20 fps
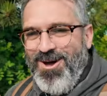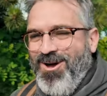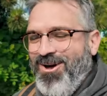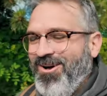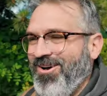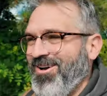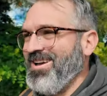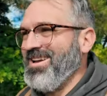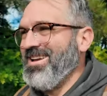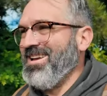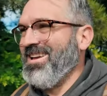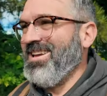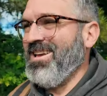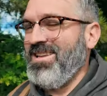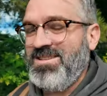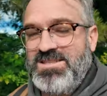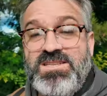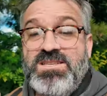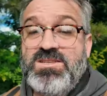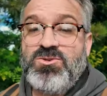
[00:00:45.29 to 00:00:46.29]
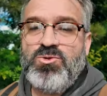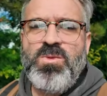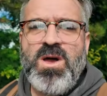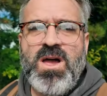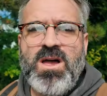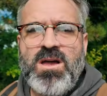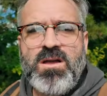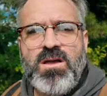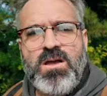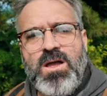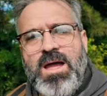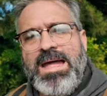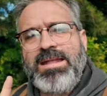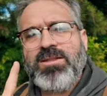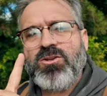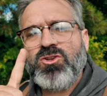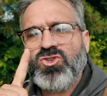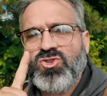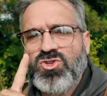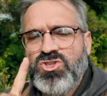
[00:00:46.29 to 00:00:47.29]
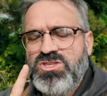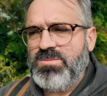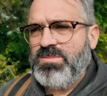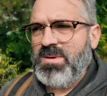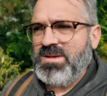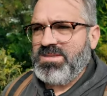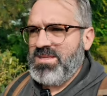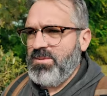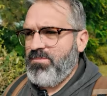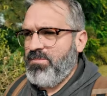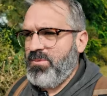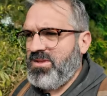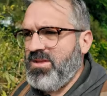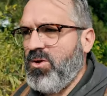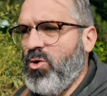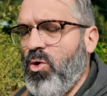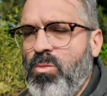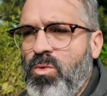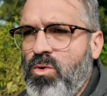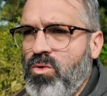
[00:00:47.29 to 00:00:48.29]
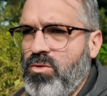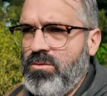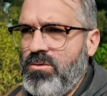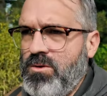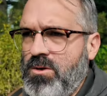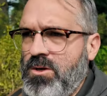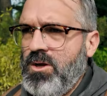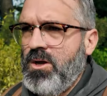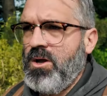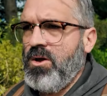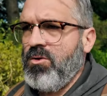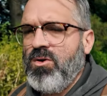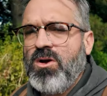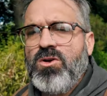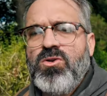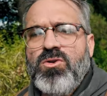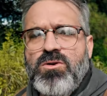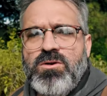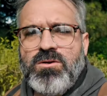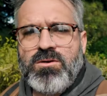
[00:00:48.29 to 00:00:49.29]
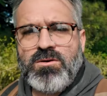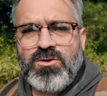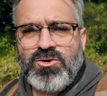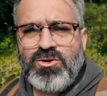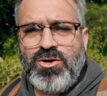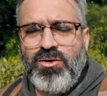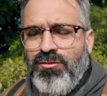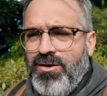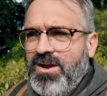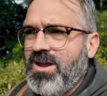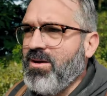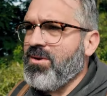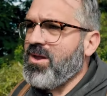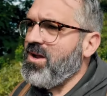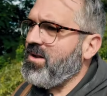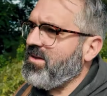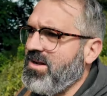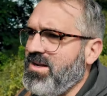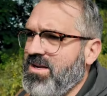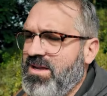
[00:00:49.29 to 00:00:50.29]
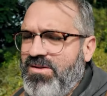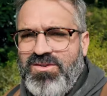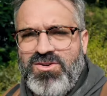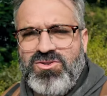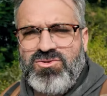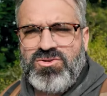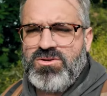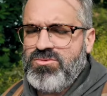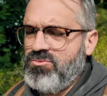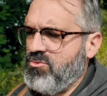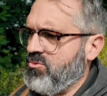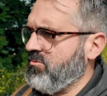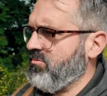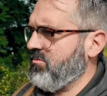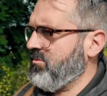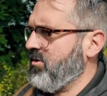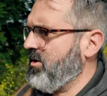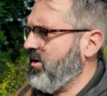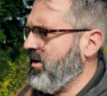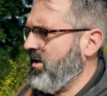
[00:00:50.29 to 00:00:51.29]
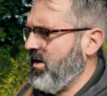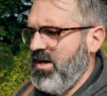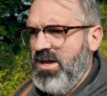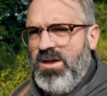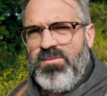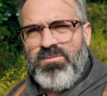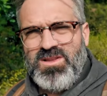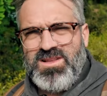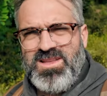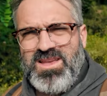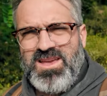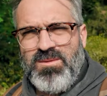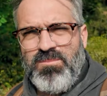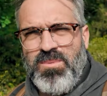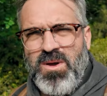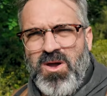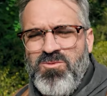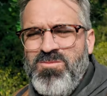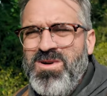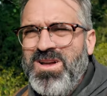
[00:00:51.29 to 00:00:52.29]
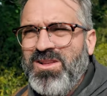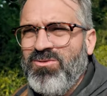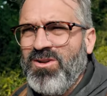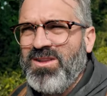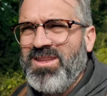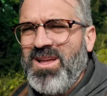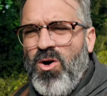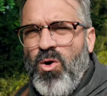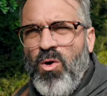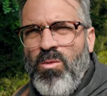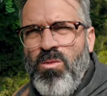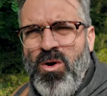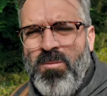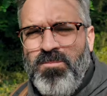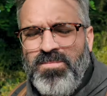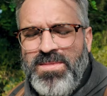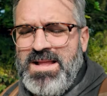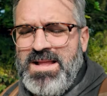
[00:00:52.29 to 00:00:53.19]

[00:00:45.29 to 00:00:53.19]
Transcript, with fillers: Non C'est des humains. Attention, je dis pas que c'est des robots. Quoique, quand tu vois Gabriel Tel, des fois, tu dis, oh, mais t'es pas humain, toi, t'es un robot.